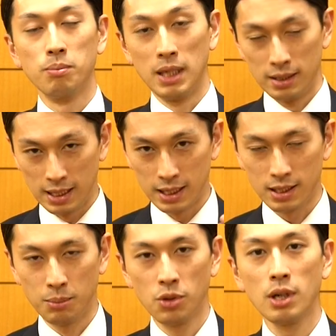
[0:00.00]
まあ、出
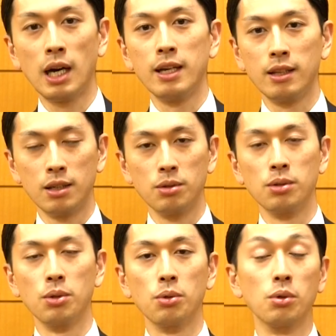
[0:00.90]
したものが入ってくる
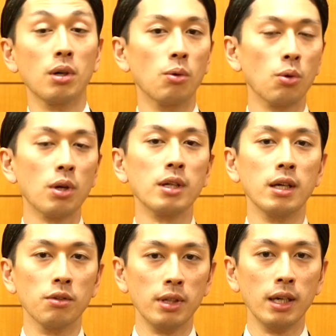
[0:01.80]
ということが起こら
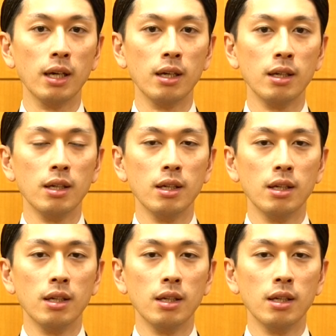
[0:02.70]
ないので。